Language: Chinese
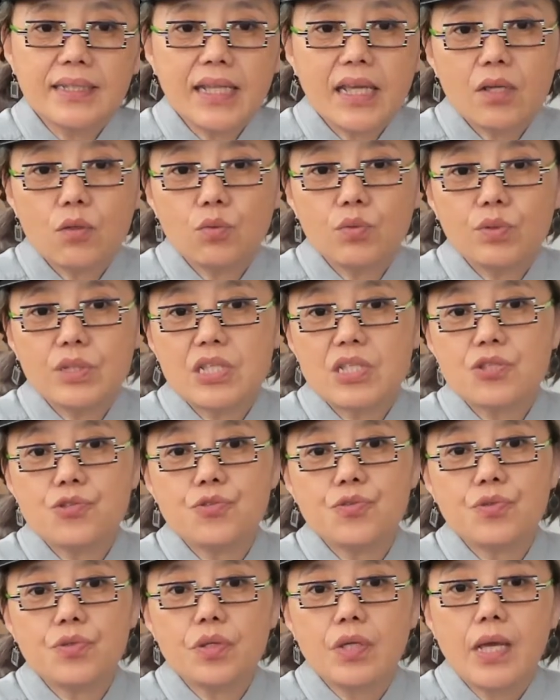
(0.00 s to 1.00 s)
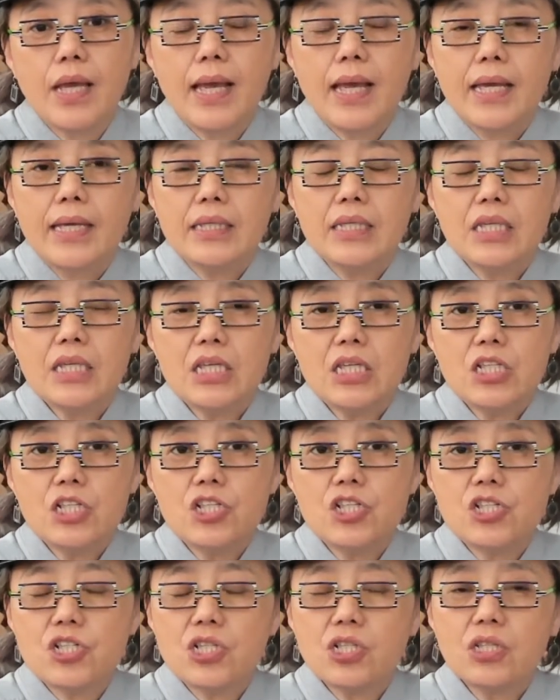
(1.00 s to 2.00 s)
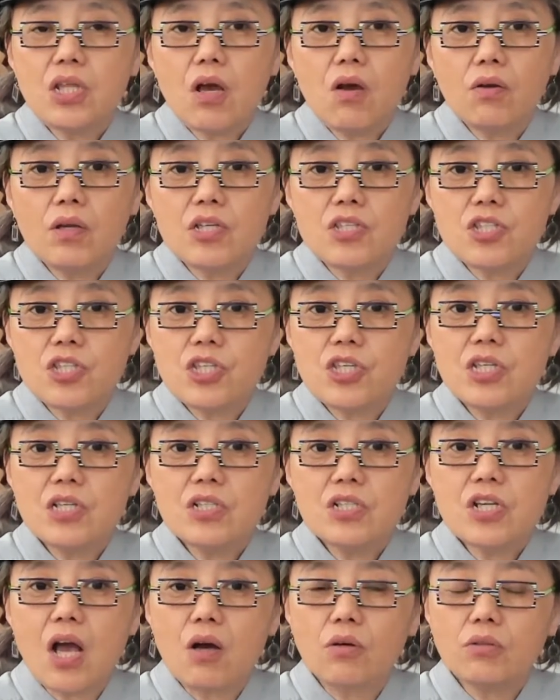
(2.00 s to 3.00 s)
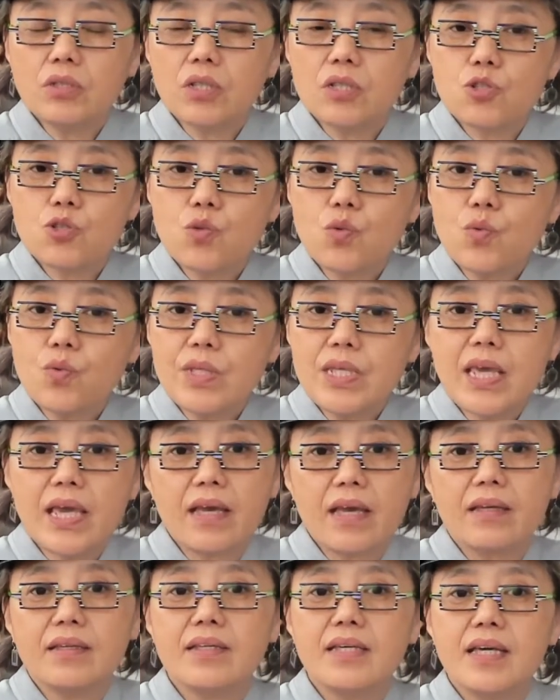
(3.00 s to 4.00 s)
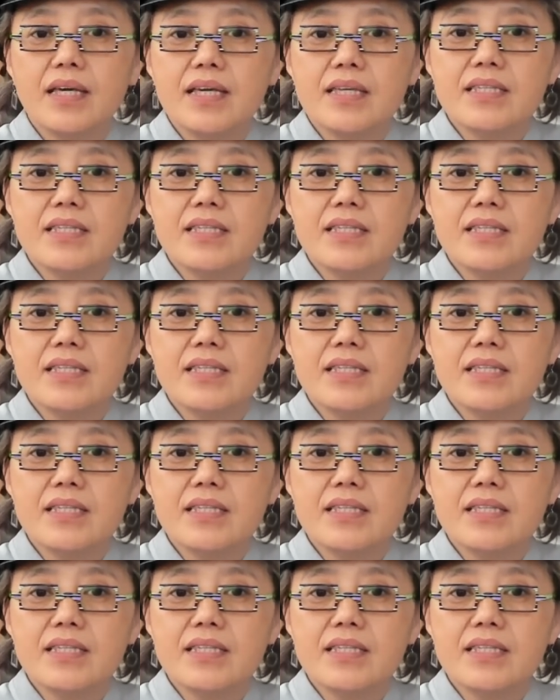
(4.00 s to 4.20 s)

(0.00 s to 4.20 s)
内陆地区，一直到了清朝的中叶，